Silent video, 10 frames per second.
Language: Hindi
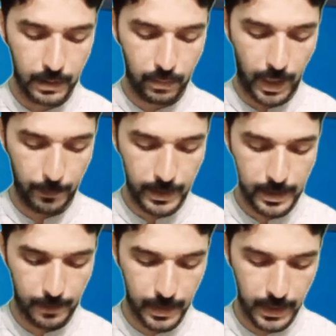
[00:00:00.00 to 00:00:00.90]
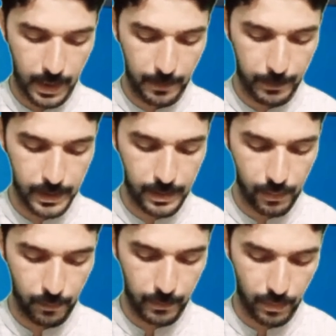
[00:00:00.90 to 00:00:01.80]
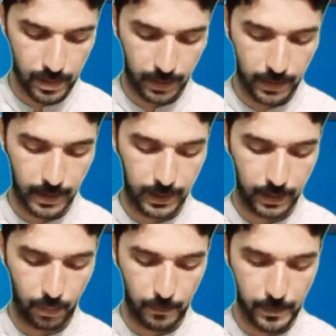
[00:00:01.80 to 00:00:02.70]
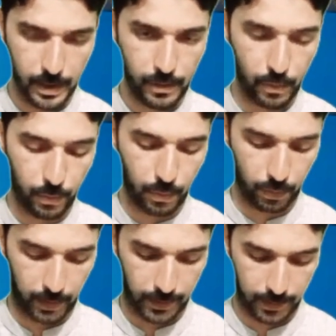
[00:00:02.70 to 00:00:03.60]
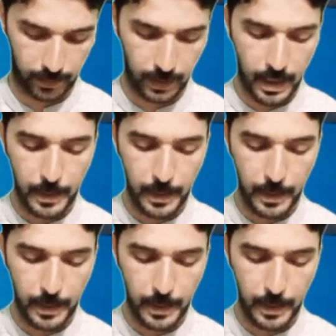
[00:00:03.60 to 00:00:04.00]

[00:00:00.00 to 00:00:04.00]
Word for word: तो आपके सामने यहाँ पर ड्यू म्यूजिक का एक ऑप्शन शो हो रहा है